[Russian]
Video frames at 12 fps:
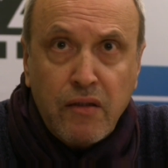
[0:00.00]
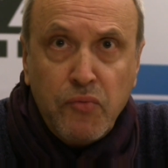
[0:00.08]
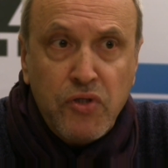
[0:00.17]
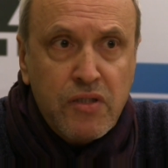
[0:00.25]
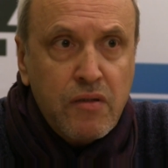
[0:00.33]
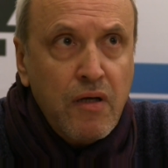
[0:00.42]

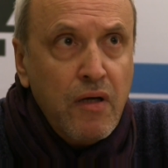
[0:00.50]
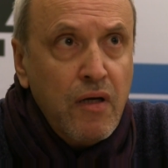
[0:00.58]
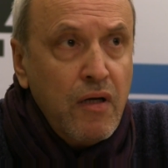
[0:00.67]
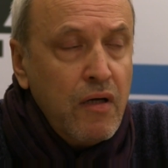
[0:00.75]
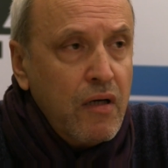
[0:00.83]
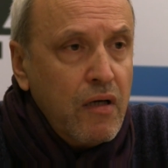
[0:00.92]
Там есть
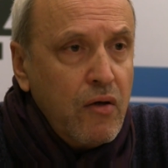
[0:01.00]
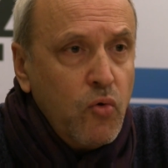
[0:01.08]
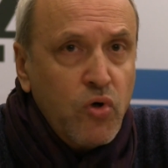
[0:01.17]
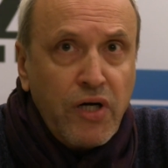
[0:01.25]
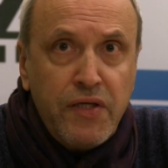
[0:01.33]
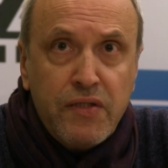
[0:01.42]
э,
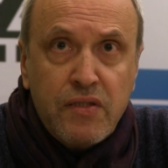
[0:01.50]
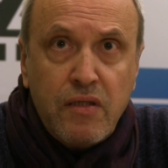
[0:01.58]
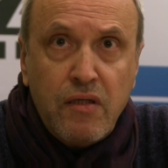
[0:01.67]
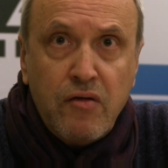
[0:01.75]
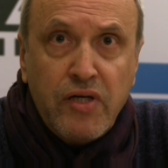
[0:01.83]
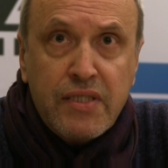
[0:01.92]

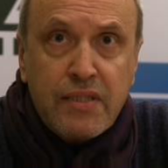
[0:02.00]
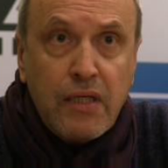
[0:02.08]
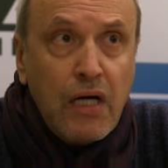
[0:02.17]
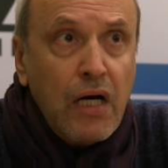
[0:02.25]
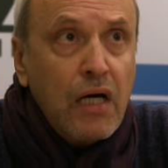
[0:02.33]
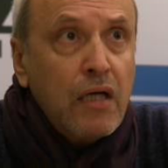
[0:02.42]
украинские
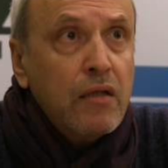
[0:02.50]
войска,